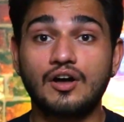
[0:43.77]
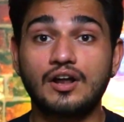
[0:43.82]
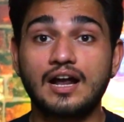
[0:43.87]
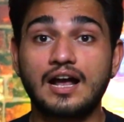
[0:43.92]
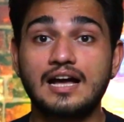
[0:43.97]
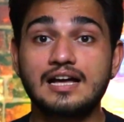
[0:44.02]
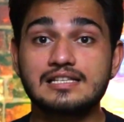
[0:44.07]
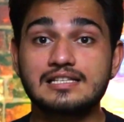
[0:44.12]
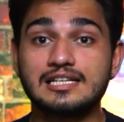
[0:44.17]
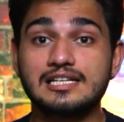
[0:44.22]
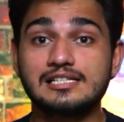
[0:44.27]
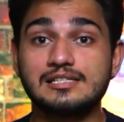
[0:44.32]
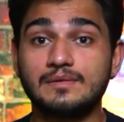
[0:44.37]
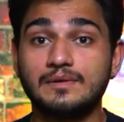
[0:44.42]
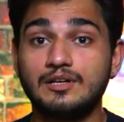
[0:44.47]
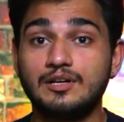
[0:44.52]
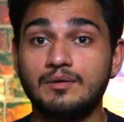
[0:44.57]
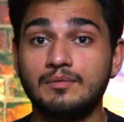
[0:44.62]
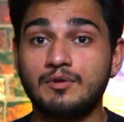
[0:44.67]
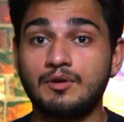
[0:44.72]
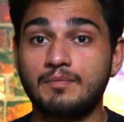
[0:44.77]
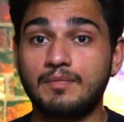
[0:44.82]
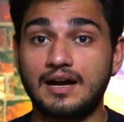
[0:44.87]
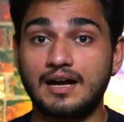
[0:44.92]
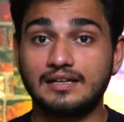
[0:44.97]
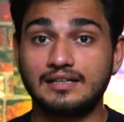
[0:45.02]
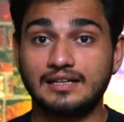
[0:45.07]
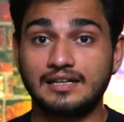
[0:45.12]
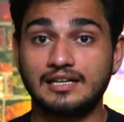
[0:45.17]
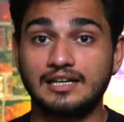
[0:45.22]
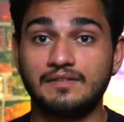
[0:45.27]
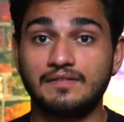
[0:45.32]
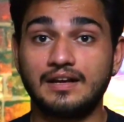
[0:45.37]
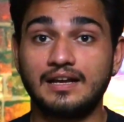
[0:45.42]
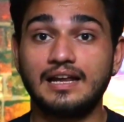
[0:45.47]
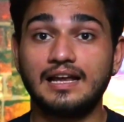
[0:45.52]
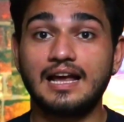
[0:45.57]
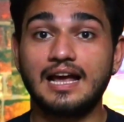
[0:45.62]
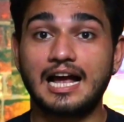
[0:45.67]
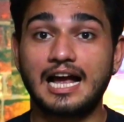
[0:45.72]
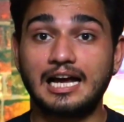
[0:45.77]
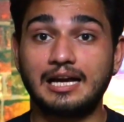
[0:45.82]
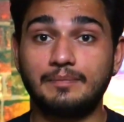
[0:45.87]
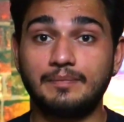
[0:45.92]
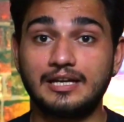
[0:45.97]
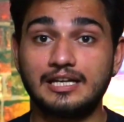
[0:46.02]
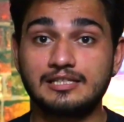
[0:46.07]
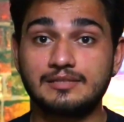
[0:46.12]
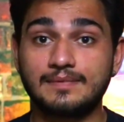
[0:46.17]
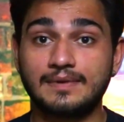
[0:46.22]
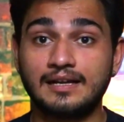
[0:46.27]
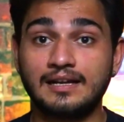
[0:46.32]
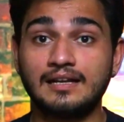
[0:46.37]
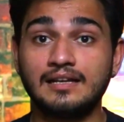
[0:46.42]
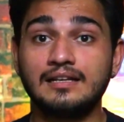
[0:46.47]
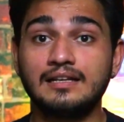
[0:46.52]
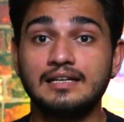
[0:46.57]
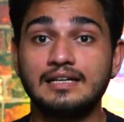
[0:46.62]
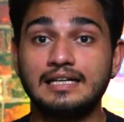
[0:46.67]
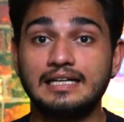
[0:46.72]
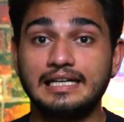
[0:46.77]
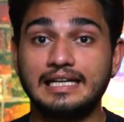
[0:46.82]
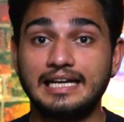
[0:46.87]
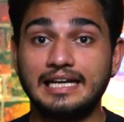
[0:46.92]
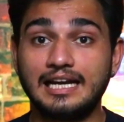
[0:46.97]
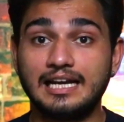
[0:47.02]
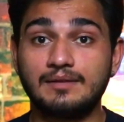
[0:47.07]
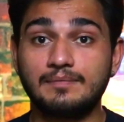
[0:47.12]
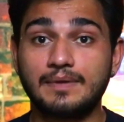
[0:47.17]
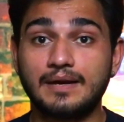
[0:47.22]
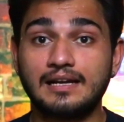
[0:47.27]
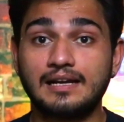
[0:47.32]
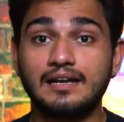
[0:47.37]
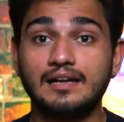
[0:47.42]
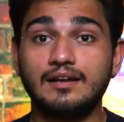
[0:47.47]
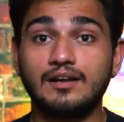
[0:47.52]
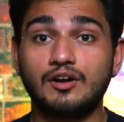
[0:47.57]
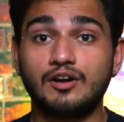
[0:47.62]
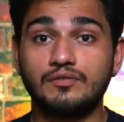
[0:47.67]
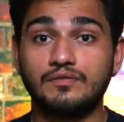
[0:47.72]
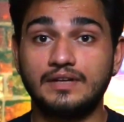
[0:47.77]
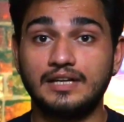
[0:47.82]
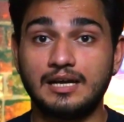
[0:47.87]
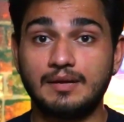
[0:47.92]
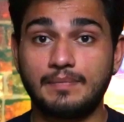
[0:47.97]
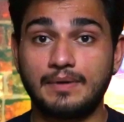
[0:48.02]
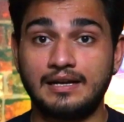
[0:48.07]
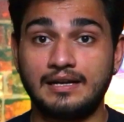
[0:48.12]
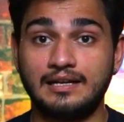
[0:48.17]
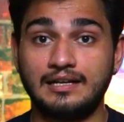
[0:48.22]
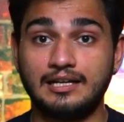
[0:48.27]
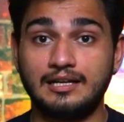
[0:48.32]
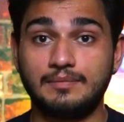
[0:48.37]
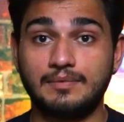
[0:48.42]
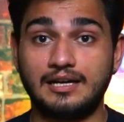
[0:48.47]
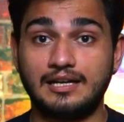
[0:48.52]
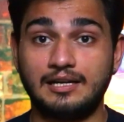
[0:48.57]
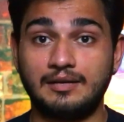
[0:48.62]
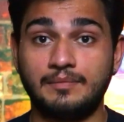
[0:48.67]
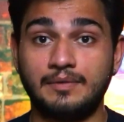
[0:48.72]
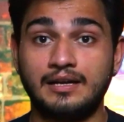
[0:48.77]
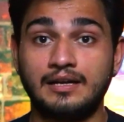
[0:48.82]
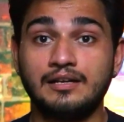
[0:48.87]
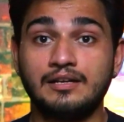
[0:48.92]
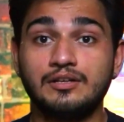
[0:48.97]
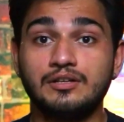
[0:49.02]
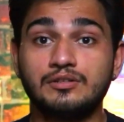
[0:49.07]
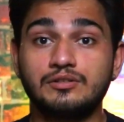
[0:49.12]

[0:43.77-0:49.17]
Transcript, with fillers: और आज की इस वीडियो में हम लोग बात करने वाले हैं आई पैनल टी एन पैनल और वी ए पैनल के बारे में